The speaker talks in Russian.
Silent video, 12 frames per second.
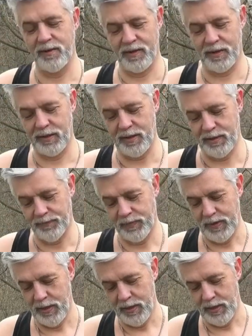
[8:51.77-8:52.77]
наверное,
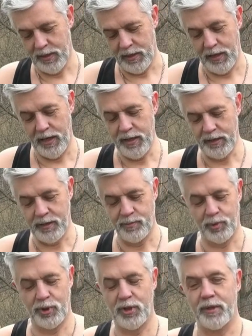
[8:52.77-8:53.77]

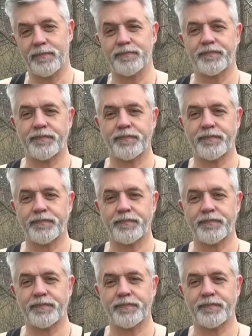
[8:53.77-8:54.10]
летом уже.